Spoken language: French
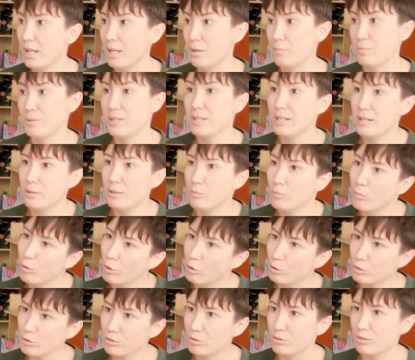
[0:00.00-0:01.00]
et puis les
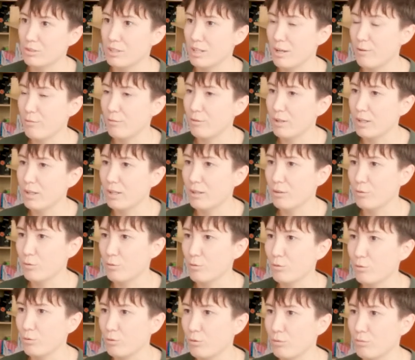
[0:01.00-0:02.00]
manques qu'il y avait en
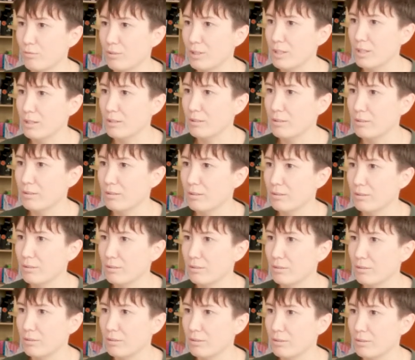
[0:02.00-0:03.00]
centre-ville. Mhm.
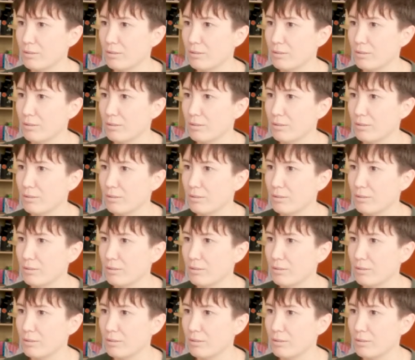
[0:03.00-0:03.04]
Euh,